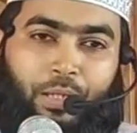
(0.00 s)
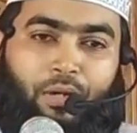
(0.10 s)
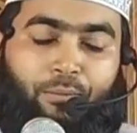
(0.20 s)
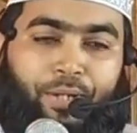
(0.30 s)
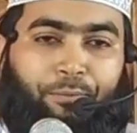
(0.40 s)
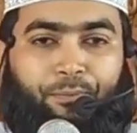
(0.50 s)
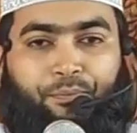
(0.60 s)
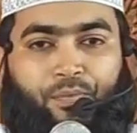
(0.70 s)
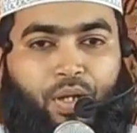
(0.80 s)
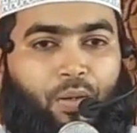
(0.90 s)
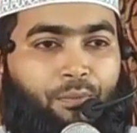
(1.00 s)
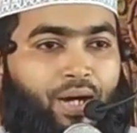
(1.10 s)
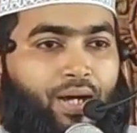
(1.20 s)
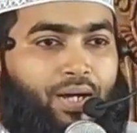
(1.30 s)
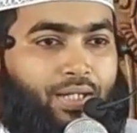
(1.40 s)
এভাবে
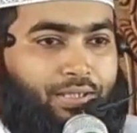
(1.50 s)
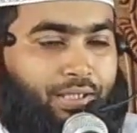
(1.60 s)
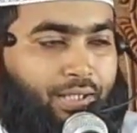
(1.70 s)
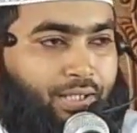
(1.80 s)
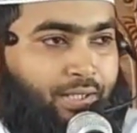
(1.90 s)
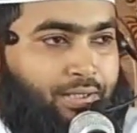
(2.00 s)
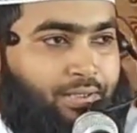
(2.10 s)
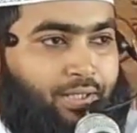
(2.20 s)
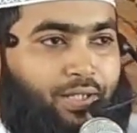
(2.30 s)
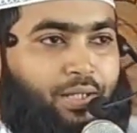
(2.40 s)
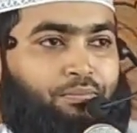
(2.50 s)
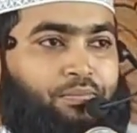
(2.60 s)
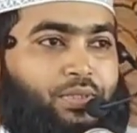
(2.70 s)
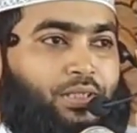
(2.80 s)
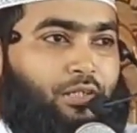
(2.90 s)
মা হাজেন আলাইসালাম
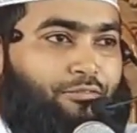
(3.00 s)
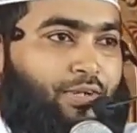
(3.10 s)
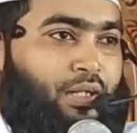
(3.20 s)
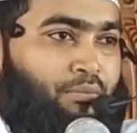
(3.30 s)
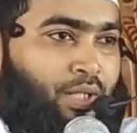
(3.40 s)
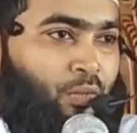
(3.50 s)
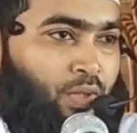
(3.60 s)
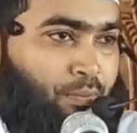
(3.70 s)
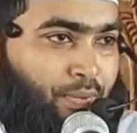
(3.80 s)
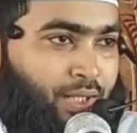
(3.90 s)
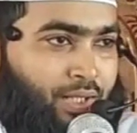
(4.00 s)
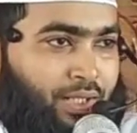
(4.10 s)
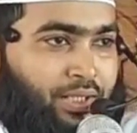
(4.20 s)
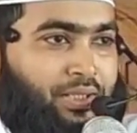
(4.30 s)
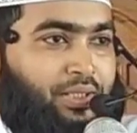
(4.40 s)
সাফা মারুয়া পাহাড়ে